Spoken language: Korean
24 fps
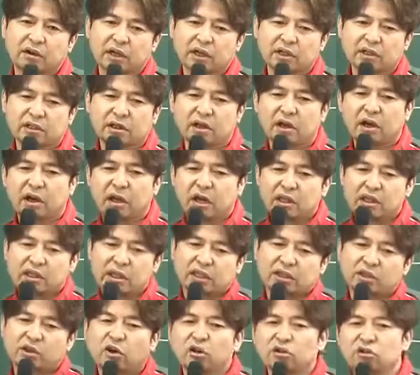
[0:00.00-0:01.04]
그래서 자
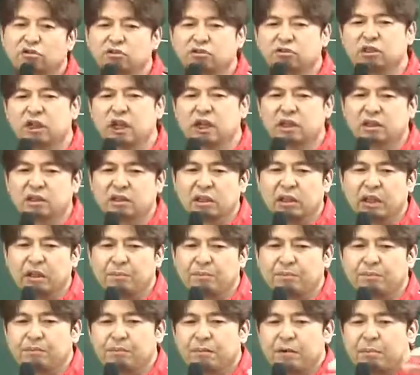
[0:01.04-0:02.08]
1000을 투자했더니
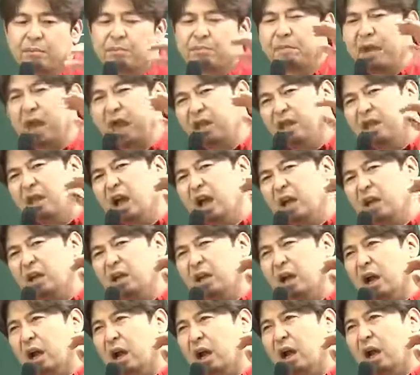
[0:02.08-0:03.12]
100이
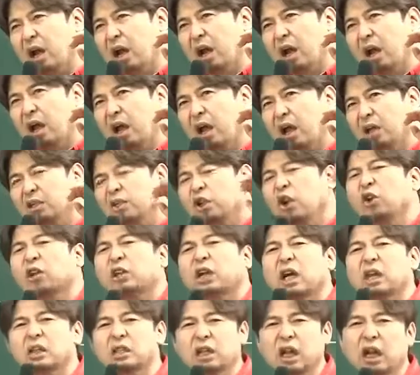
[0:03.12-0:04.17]
아니라
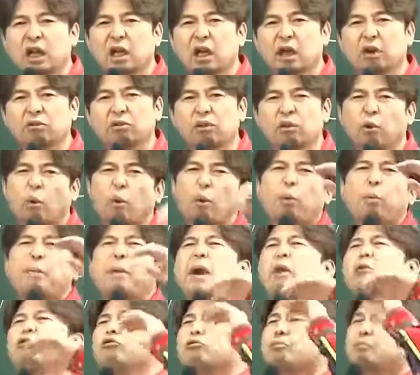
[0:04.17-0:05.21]
1000까지는 안 나오더라도
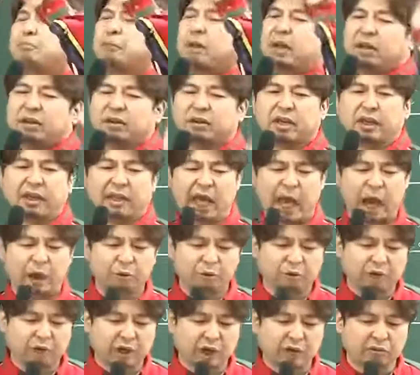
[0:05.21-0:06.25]
500, 600 이렇게
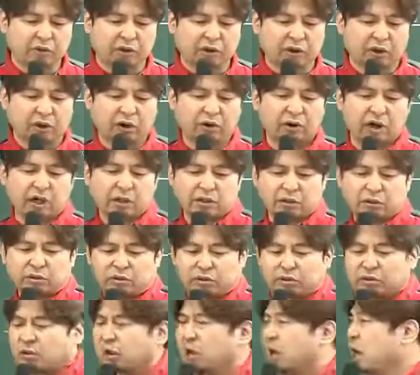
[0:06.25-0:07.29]
나오더라고요.
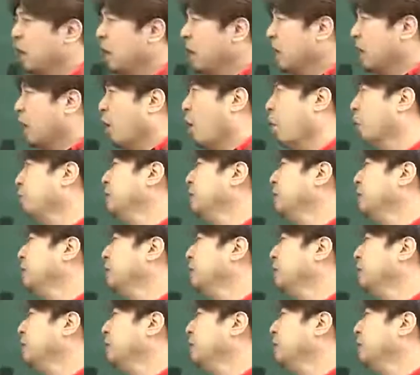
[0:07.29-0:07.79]
결과적으로는. 그러니까